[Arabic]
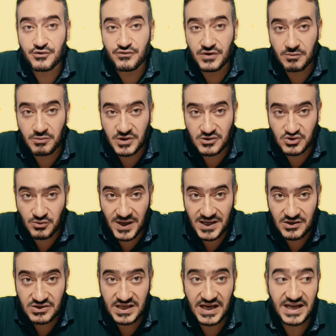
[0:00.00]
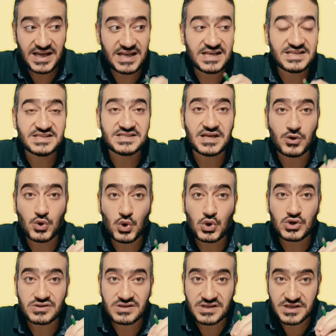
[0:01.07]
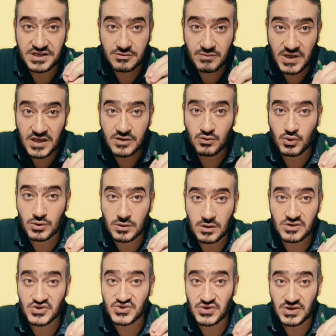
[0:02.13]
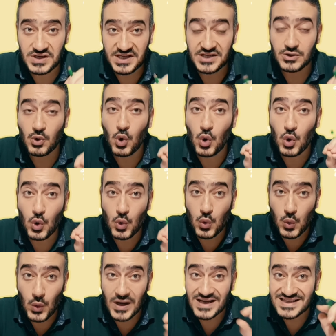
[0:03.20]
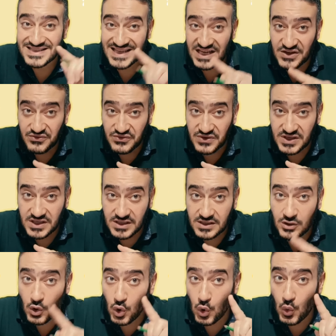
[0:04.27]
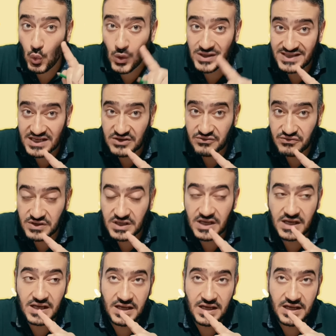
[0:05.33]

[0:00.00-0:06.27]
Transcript: فربنا سبحانه وتعالى سيعطي عباده الله الصالحين قوة تكفي قوة تكفي